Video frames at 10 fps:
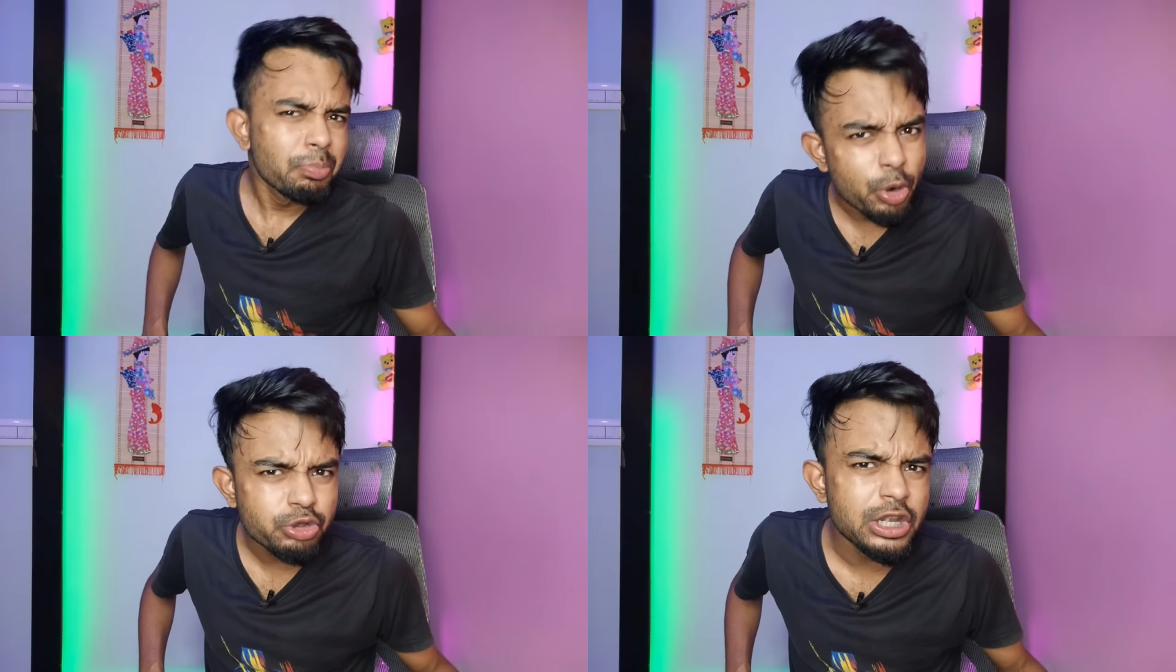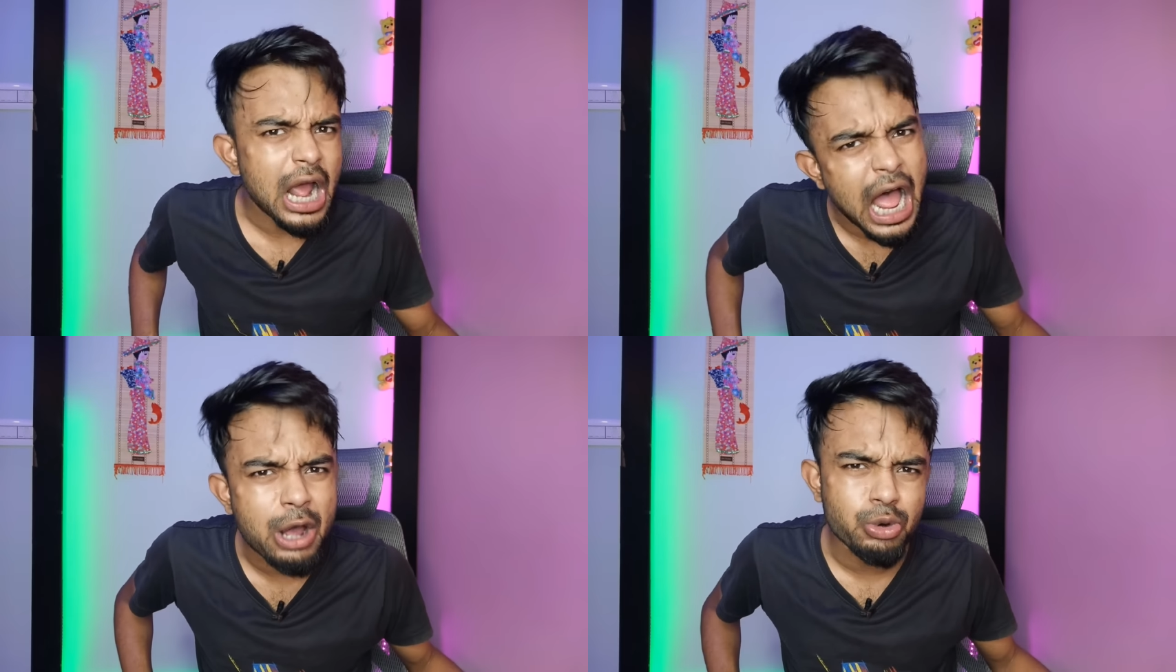বৌদির
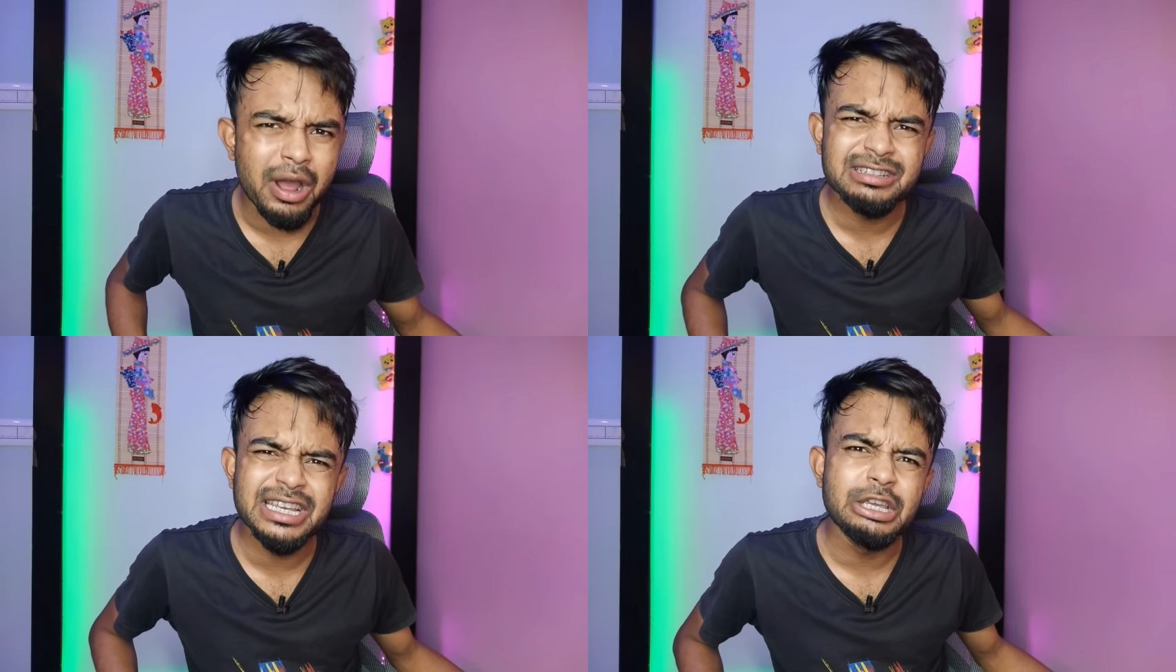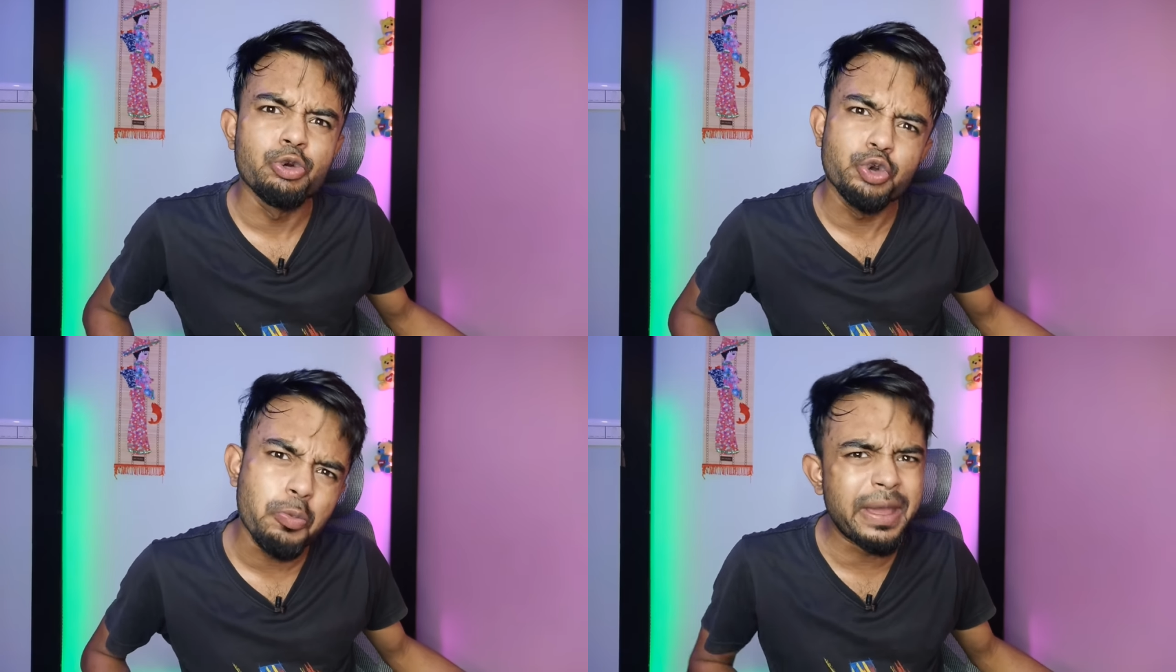আওয়াজে
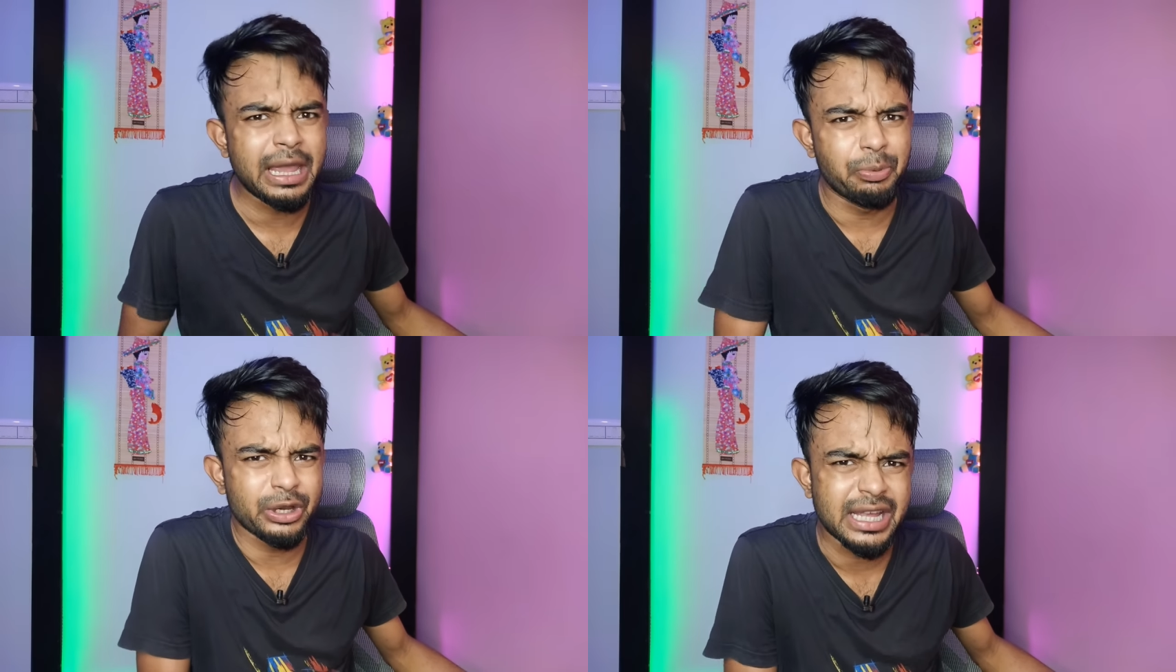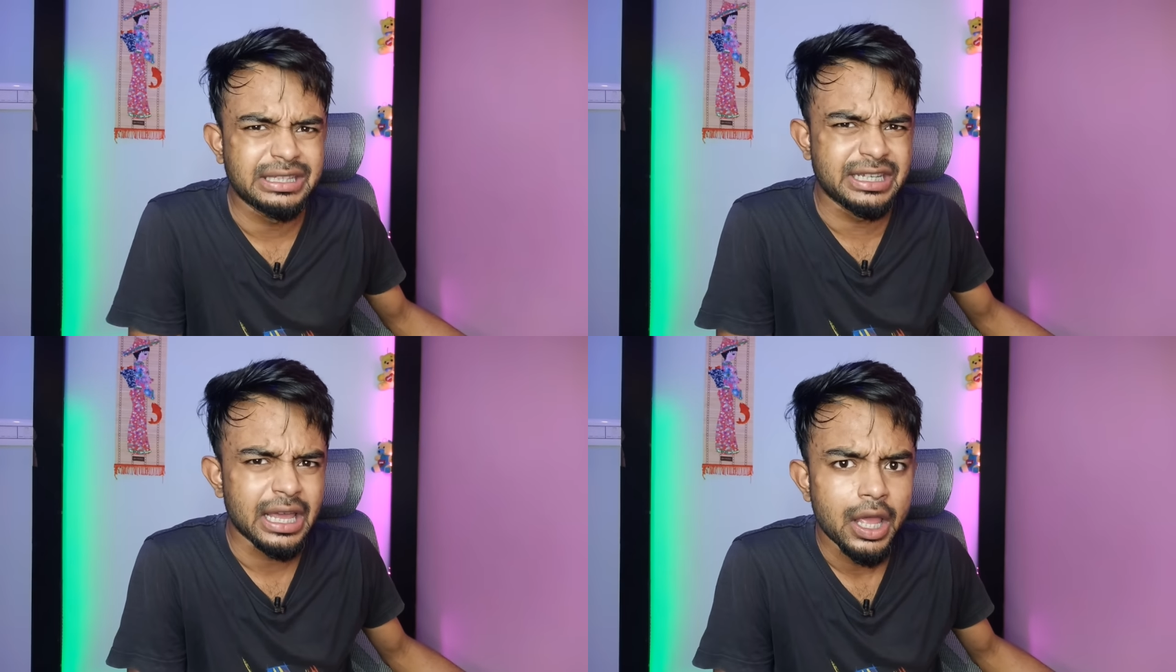ইউটিউব ভেঙে পড়ে
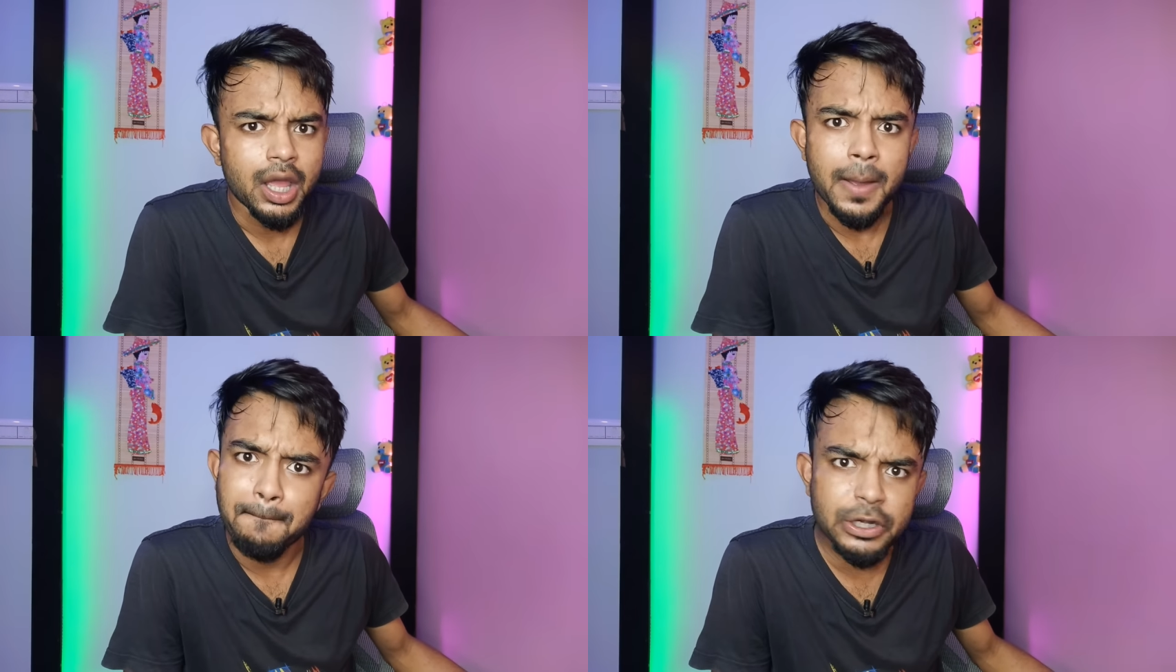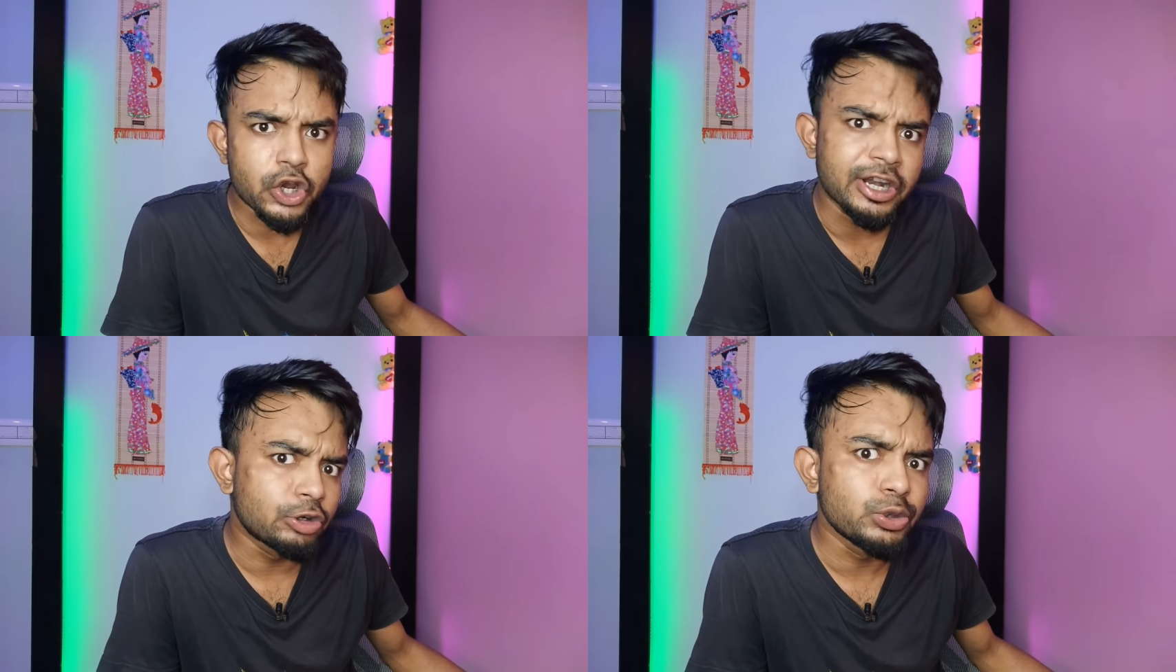যাচ্ছে
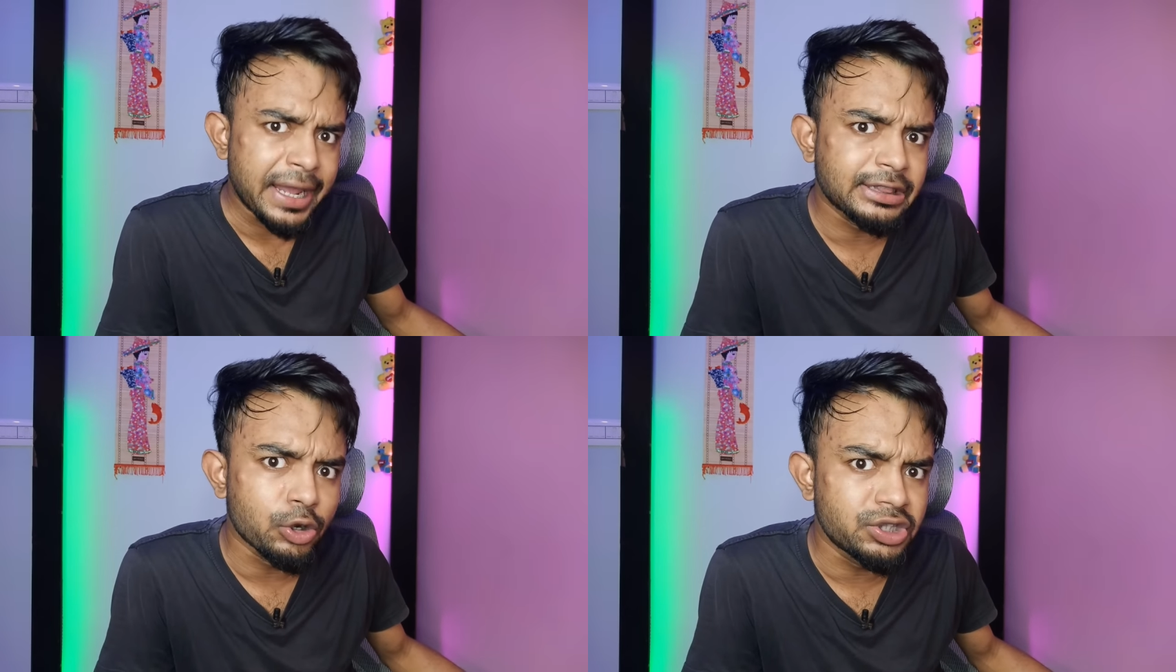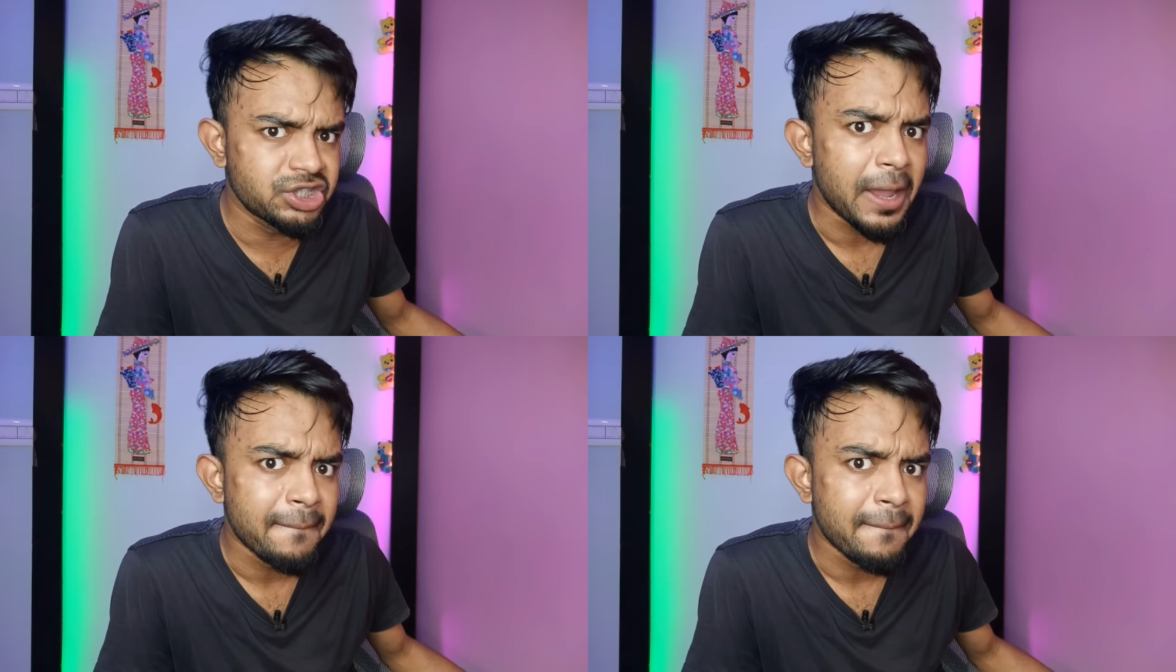বিষয়টা একটু দেখতে হচ্ছে